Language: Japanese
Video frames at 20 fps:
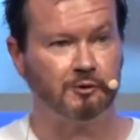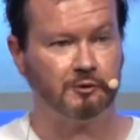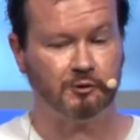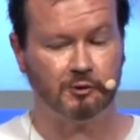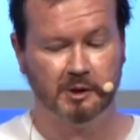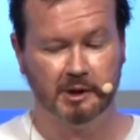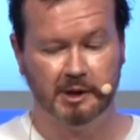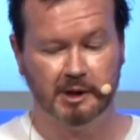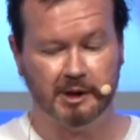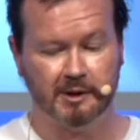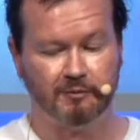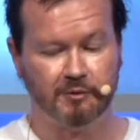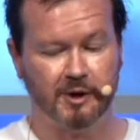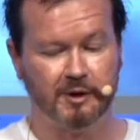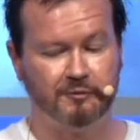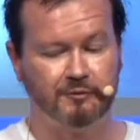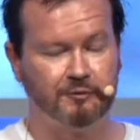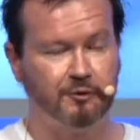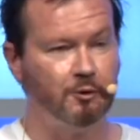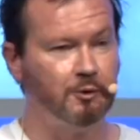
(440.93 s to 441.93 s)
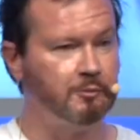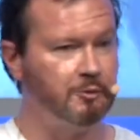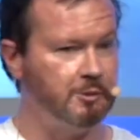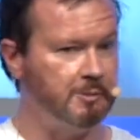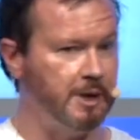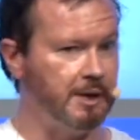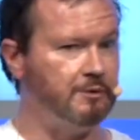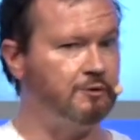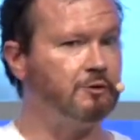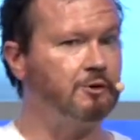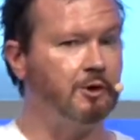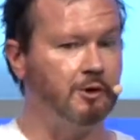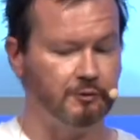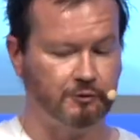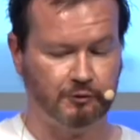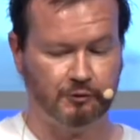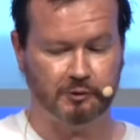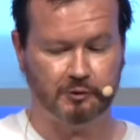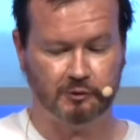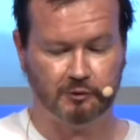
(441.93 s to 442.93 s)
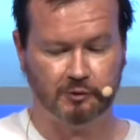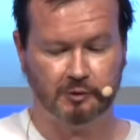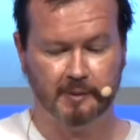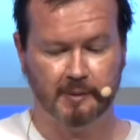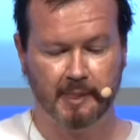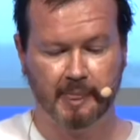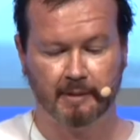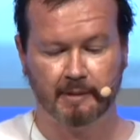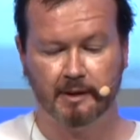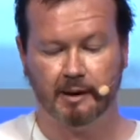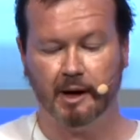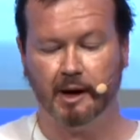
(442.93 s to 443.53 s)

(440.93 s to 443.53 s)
えその、え形式が一定でなければ実態の